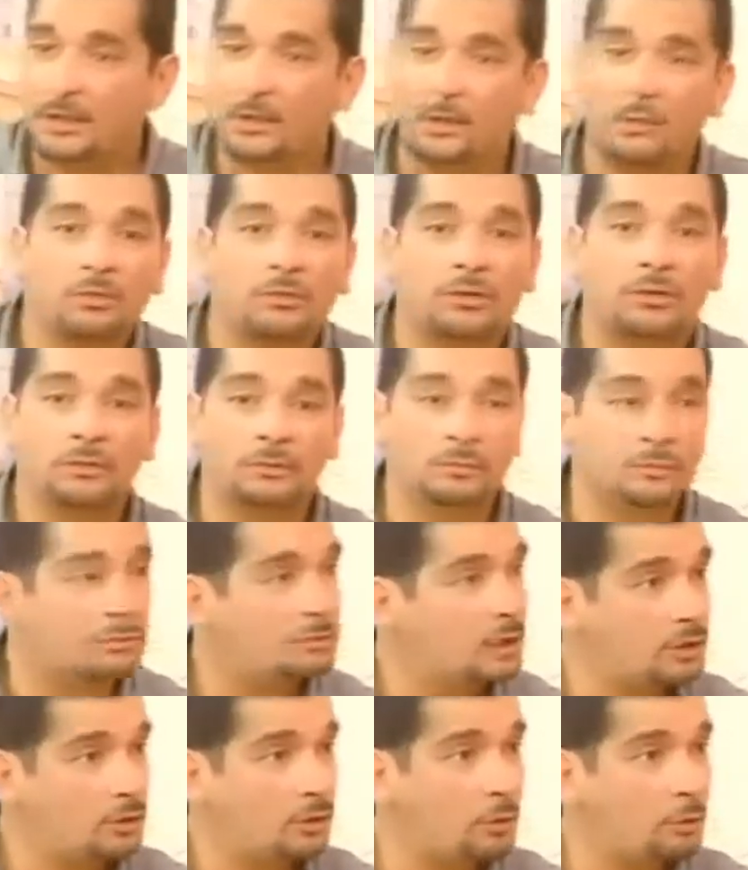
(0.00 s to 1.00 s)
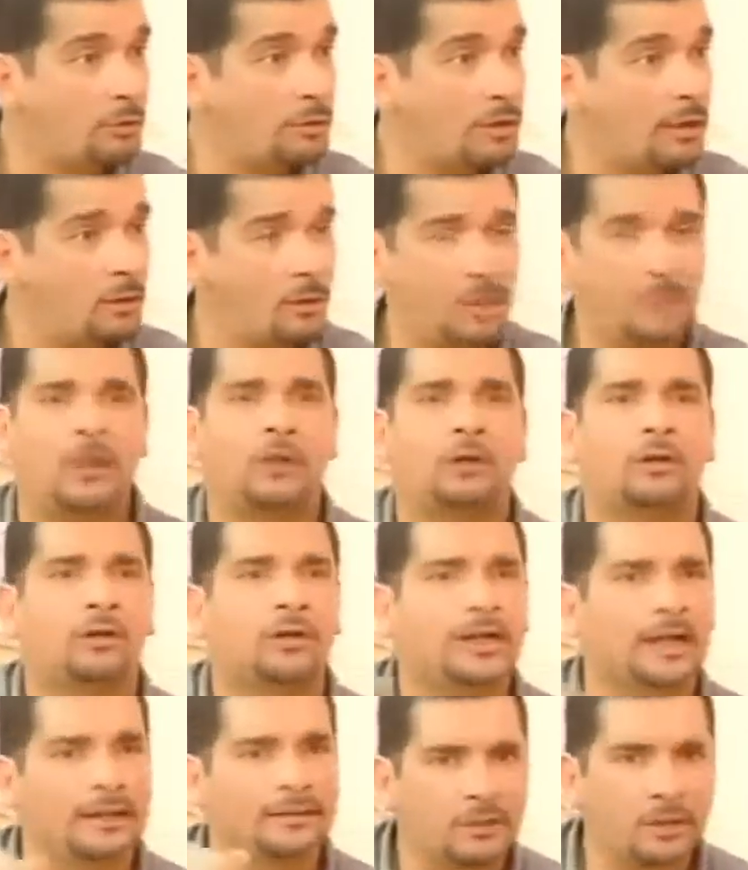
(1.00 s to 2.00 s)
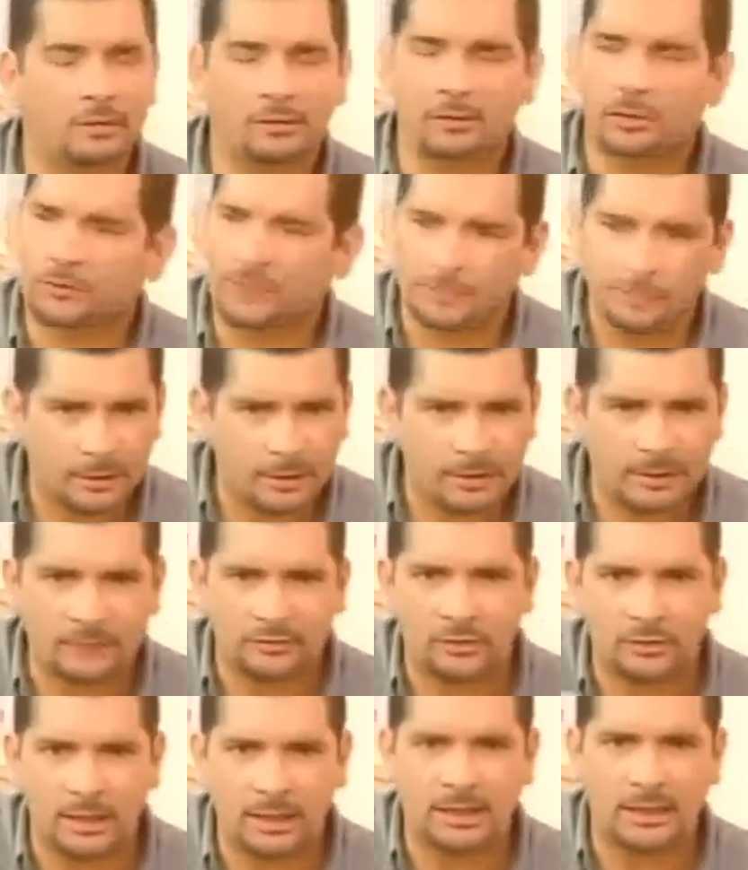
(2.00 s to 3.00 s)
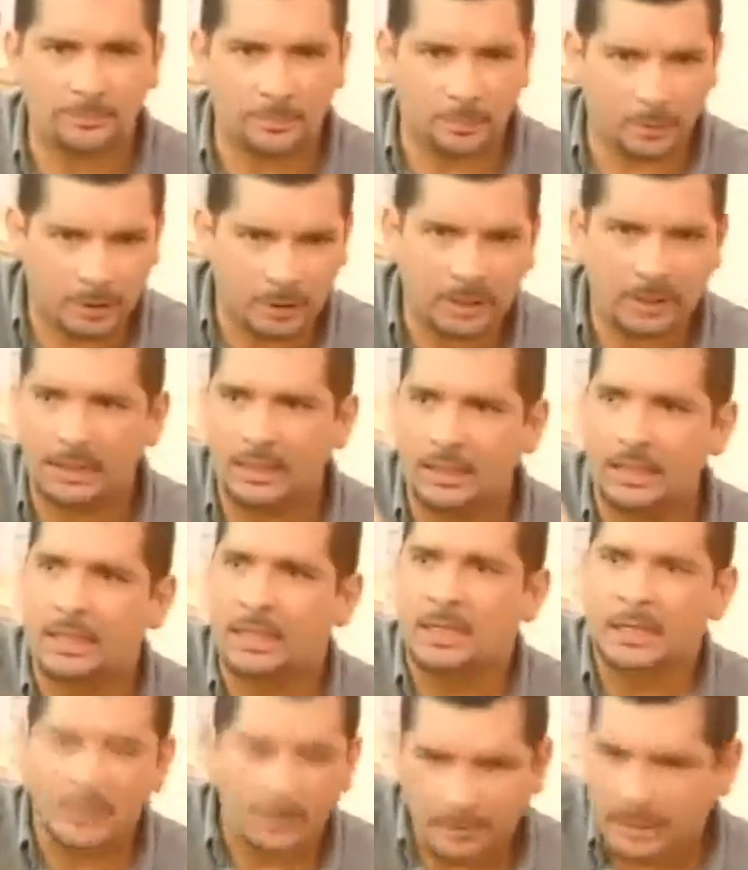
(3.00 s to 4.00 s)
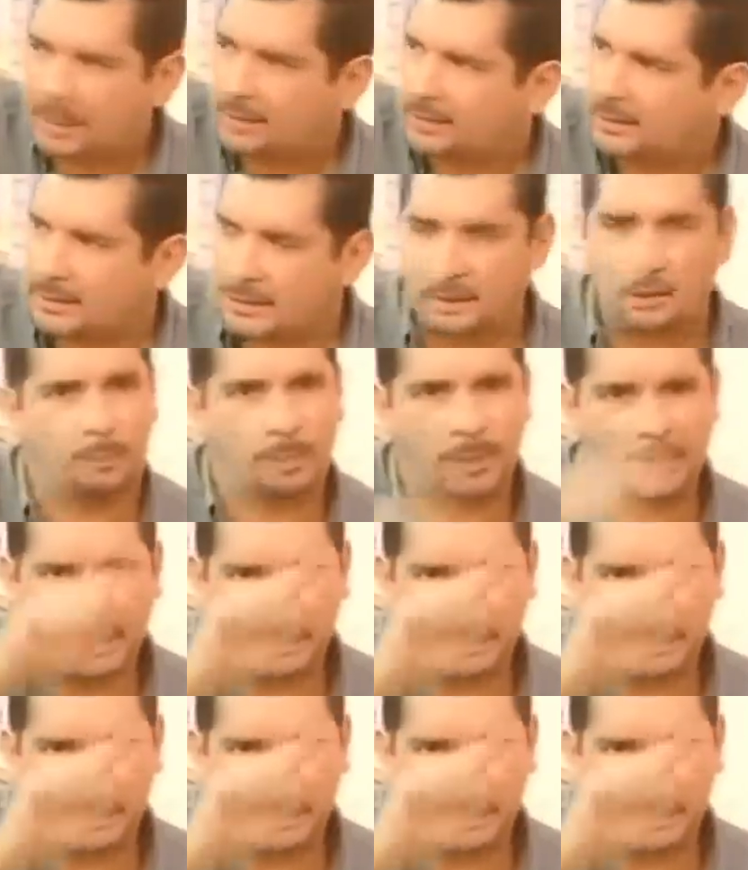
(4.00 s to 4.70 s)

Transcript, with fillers: y llegó un, de estos cuidadores y me dijo, oiga, señor, no se puede estacionar aquí porque aquí van a salir los